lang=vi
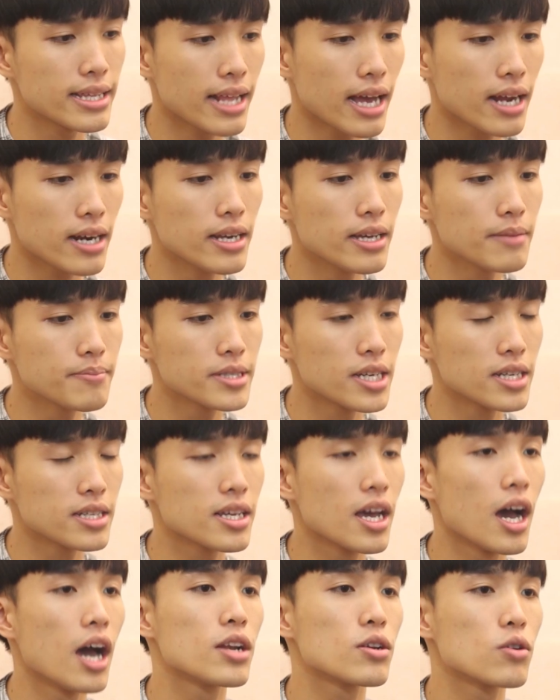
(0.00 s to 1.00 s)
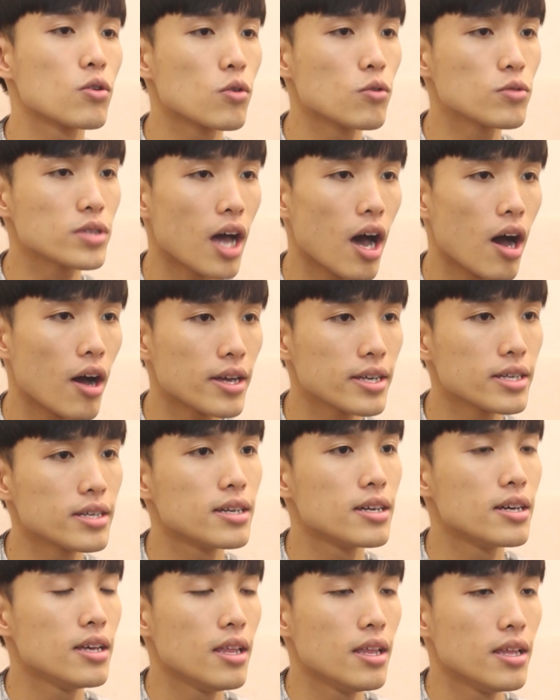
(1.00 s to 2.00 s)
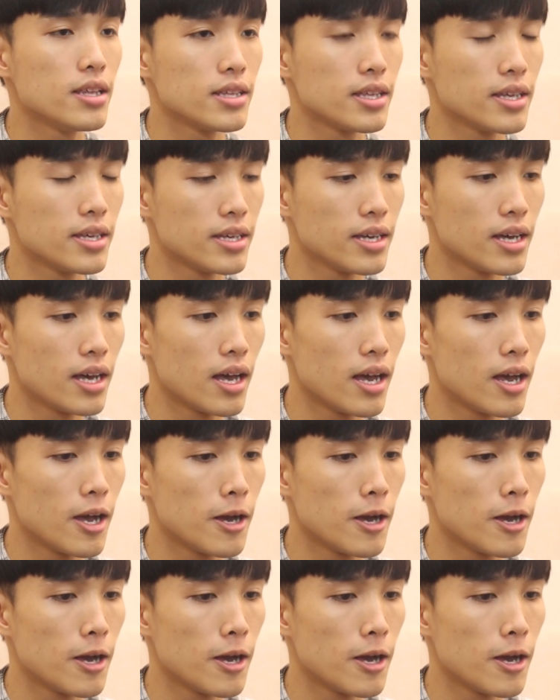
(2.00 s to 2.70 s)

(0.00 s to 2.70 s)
đăng clip trên kênh của của tỏi thì